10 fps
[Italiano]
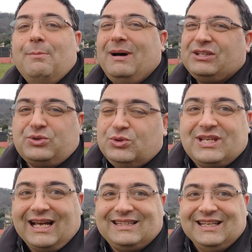Ma
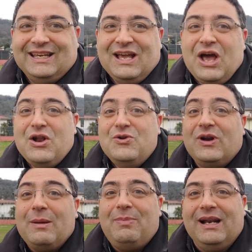scusate,
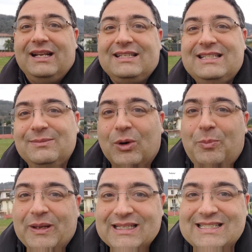non è bellissimo
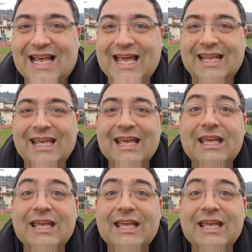pensare